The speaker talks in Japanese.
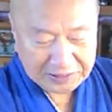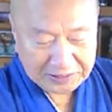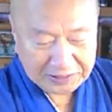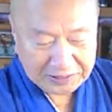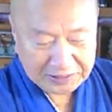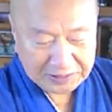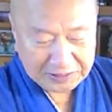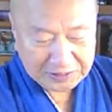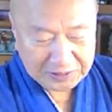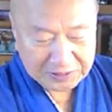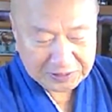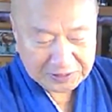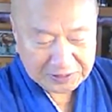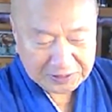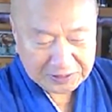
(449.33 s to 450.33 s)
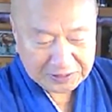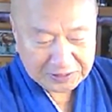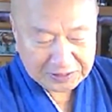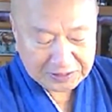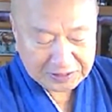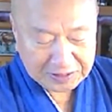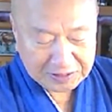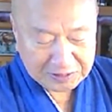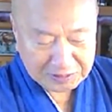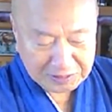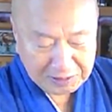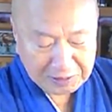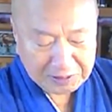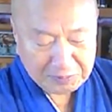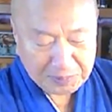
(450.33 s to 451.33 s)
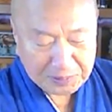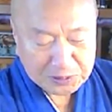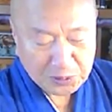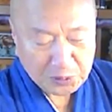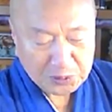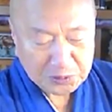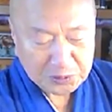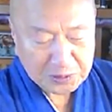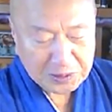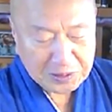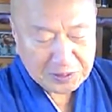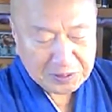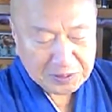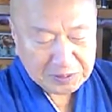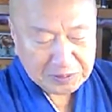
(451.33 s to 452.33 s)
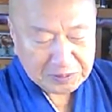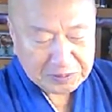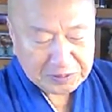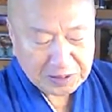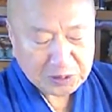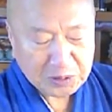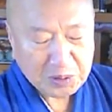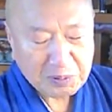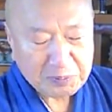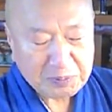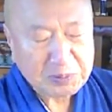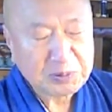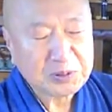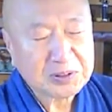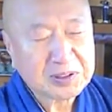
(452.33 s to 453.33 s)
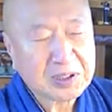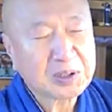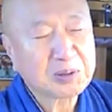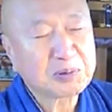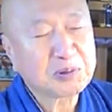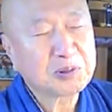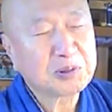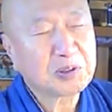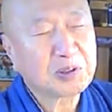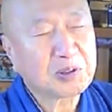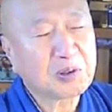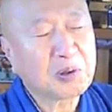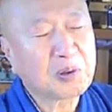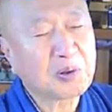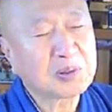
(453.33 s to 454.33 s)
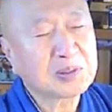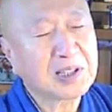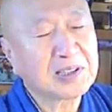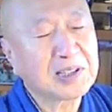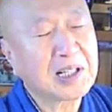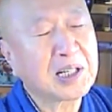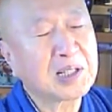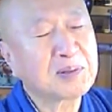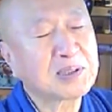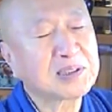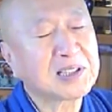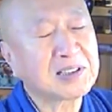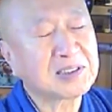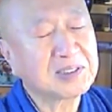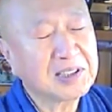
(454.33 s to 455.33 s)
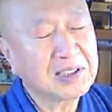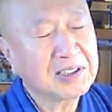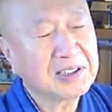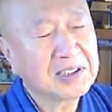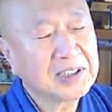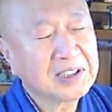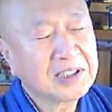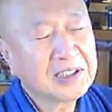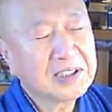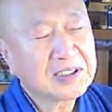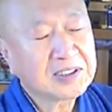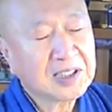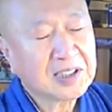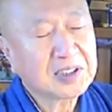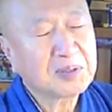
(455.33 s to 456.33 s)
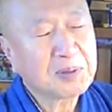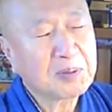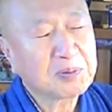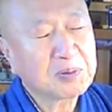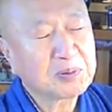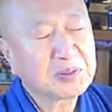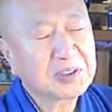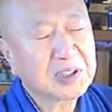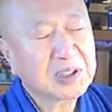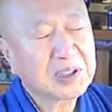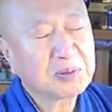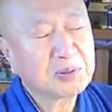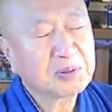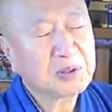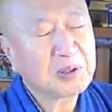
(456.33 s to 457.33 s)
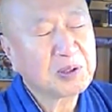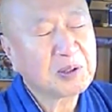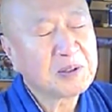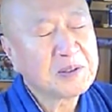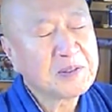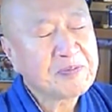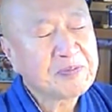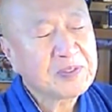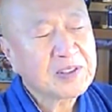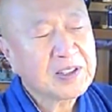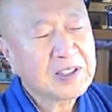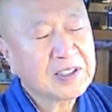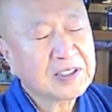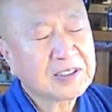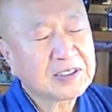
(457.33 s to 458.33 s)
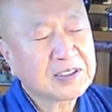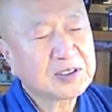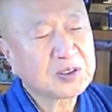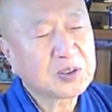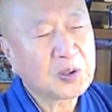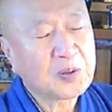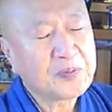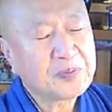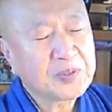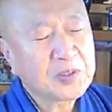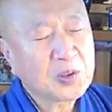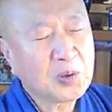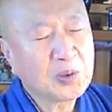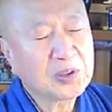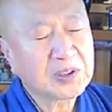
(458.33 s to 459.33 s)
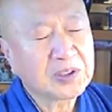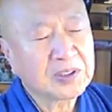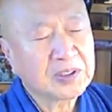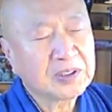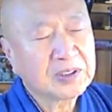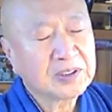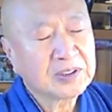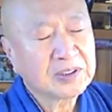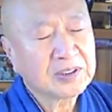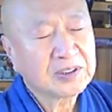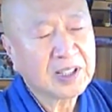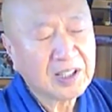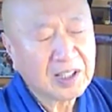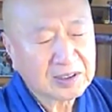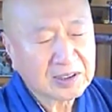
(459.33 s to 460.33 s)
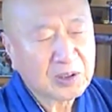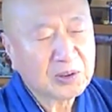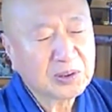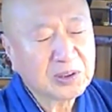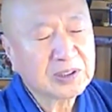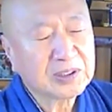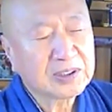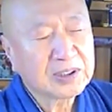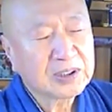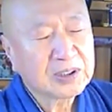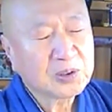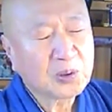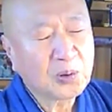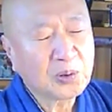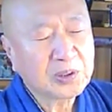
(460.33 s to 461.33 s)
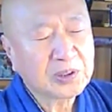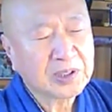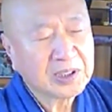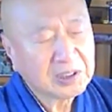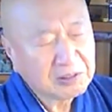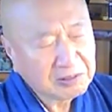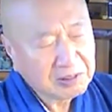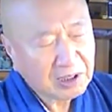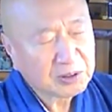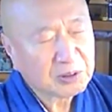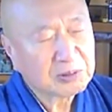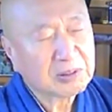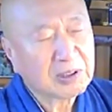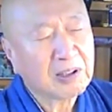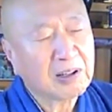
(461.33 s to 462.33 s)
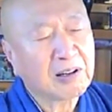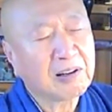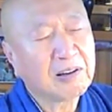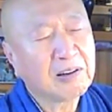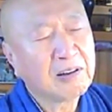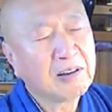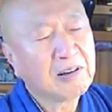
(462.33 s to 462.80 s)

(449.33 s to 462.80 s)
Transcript: えー、ですね。まあそういう、例えば微分積分を高校時代に習いましたですね。さて今微分積分を、えー、きちっと講義、習ったのに講義できるかと言ったら、